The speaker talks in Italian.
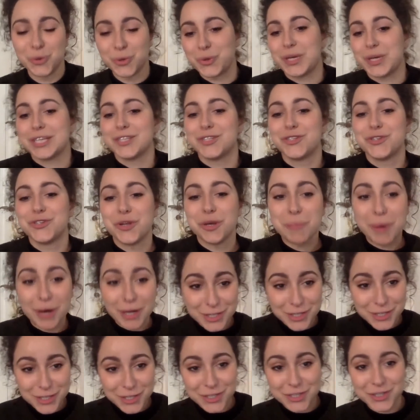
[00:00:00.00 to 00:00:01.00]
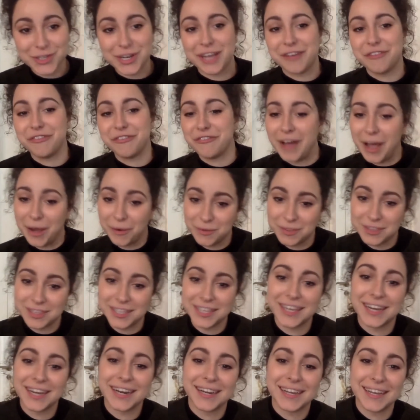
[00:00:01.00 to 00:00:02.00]
Dunque, Giulio Bozzo è
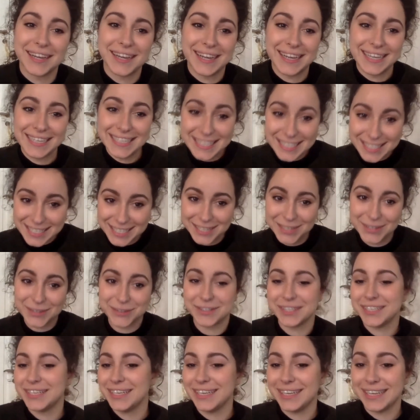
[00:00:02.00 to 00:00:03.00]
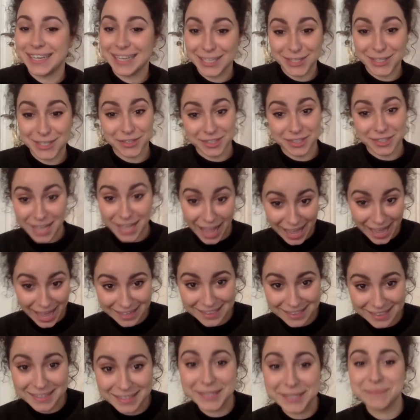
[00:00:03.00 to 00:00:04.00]
founder e CEO di Reason
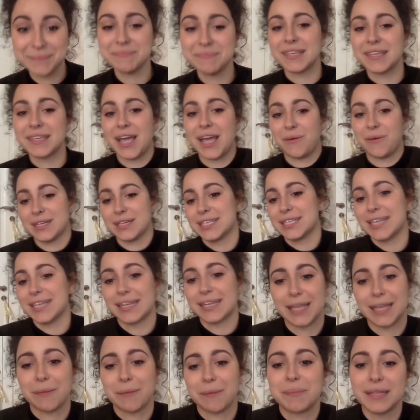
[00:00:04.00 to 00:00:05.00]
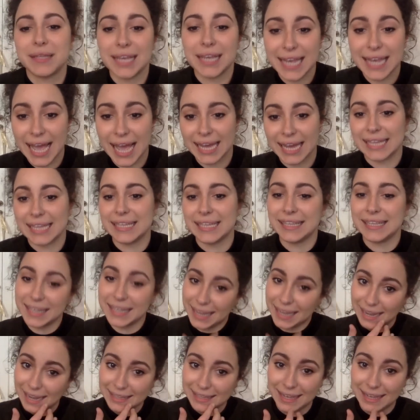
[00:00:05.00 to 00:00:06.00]
Art, che è una startup italiana
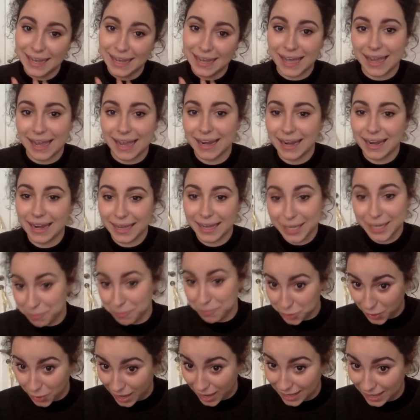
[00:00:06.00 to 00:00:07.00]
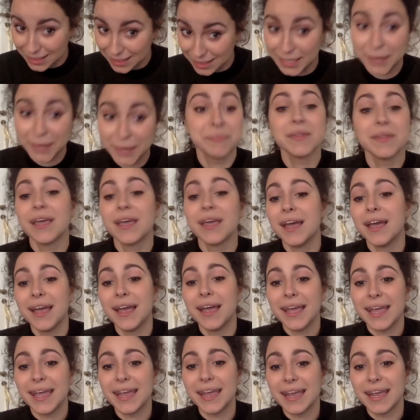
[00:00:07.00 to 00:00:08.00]
dedicata alla criptoarte
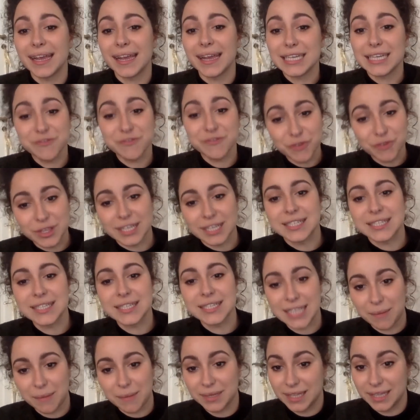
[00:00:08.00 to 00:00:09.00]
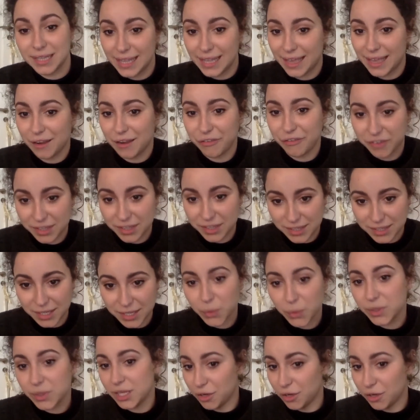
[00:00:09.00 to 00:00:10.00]
e che sfrutta il sistema degli NFT,
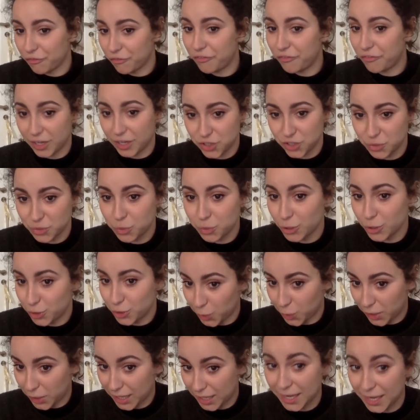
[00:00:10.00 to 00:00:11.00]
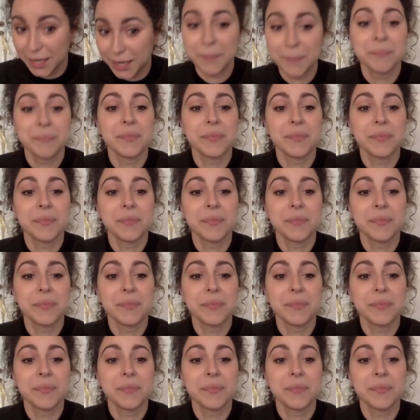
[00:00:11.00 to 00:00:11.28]
quindi non fungible token.